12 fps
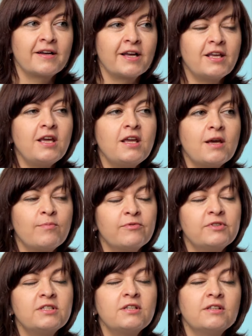какие я бы
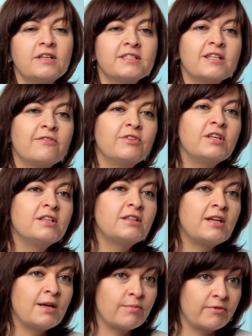выделила основные
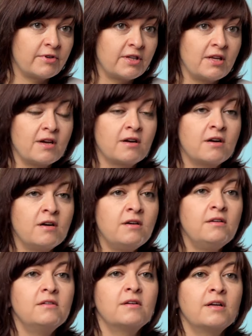требования
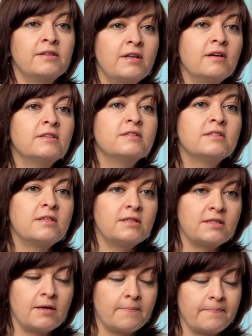к контактной
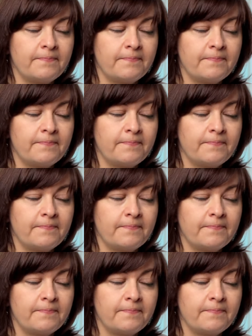среде?